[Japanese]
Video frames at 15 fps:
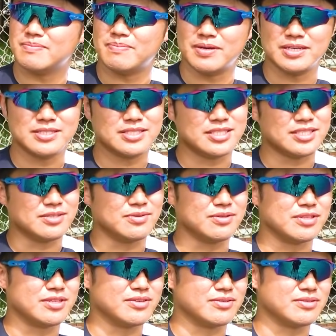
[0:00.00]
ベンチに
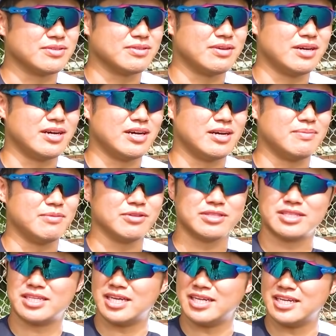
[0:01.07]
置いておくのはもっ
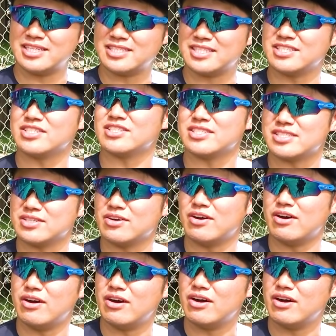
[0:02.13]
たいない選手ですよ。